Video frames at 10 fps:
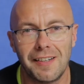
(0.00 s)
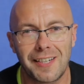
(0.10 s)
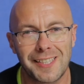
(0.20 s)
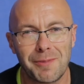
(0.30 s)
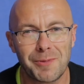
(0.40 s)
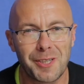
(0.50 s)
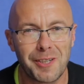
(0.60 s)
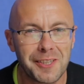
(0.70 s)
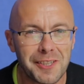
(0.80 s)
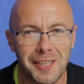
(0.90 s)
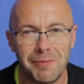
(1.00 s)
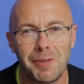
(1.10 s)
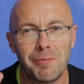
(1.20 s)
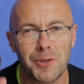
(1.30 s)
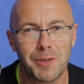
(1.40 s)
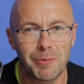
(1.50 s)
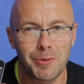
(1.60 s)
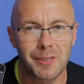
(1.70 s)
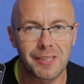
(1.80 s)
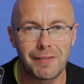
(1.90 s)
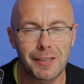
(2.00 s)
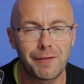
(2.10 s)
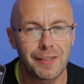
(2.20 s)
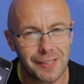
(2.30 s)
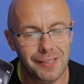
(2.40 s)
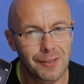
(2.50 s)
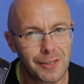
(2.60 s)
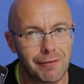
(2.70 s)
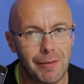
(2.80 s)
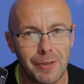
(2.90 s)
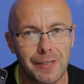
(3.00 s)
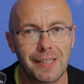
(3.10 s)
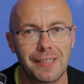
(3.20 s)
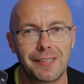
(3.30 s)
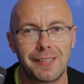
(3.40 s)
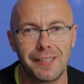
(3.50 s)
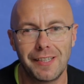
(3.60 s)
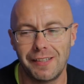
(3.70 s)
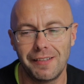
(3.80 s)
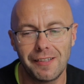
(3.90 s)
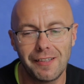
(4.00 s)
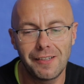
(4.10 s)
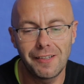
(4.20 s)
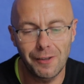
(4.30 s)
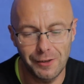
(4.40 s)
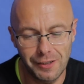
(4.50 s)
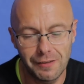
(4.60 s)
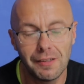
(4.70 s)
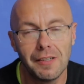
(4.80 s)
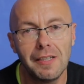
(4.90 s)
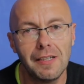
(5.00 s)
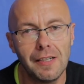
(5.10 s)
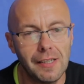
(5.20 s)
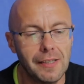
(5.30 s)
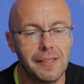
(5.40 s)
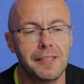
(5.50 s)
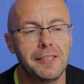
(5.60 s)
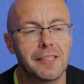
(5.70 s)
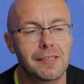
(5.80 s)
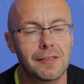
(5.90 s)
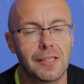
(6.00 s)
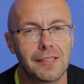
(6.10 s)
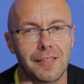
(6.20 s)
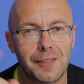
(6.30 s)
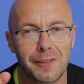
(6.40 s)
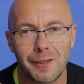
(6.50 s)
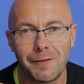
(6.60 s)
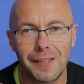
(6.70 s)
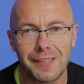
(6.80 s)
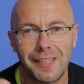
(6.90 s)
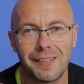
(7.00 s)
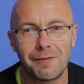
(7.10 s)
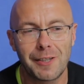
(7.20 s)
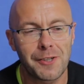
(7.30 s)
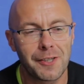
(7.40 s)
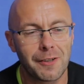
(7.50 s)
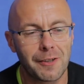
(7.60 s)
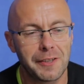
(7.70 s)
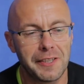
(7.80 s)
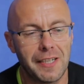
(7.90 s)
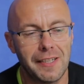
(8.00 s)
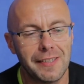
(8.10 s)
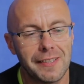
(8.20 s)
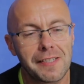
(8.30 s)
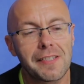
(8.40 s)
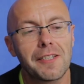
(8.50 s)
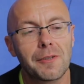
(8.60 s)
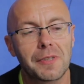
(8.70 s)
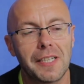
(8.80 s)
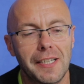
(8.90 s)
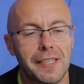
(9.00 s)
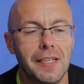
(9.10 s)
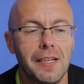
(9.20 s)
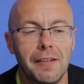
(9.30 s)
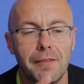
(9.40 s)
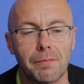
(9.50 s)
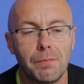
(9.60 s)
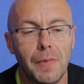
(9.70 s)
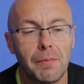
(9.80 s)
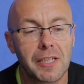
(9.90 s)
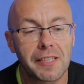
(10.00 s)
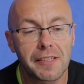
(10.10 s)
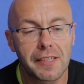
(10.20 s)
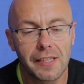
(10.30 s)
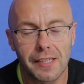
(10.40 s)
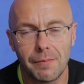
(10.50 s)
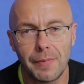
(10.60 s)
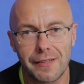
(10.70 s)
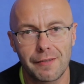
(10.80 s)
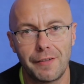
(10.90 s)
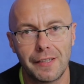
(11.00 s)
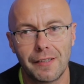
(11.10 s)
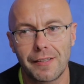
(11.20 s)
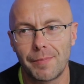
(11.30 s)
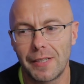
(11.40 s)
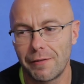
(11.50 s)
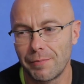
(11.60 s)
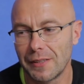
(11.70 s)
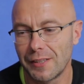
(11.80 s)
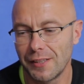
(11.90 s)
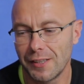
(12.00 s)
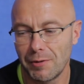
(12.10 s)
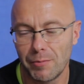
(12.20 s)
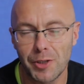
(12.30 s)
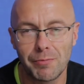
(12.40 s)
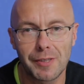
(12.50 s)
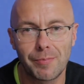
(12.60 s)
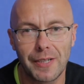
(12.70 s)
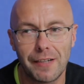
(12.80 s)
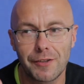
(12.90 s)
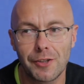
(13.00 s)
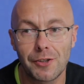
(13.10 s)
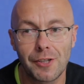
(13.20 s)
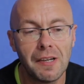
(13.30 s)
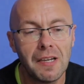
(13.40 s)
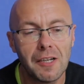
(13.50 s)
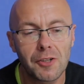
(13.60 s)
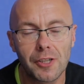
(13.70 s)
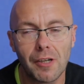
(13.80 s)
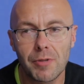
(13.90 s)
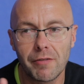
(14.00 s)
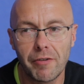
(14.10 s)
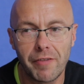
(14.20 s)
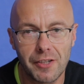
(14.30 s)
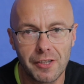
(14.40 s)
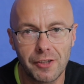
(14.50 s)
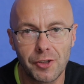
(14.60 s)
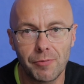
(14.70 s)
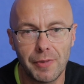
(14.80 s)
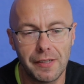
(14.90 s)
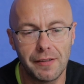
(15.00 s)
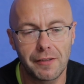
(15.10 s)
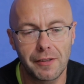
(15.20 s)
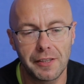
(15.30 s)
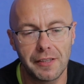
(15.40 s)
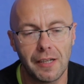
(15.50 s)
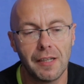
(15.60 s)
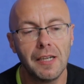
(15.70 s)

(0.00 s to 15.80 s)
Razem z Roninem możemy użytkować fantastyczną aplikację e, Ronin. E, jest ona dedykowana właśnie do Ronina S i tutaj mamy kilka bardzo fajnych spraw. Między innymi możemy sprawdzić, czy dobrze wyważyliśmy Ronina.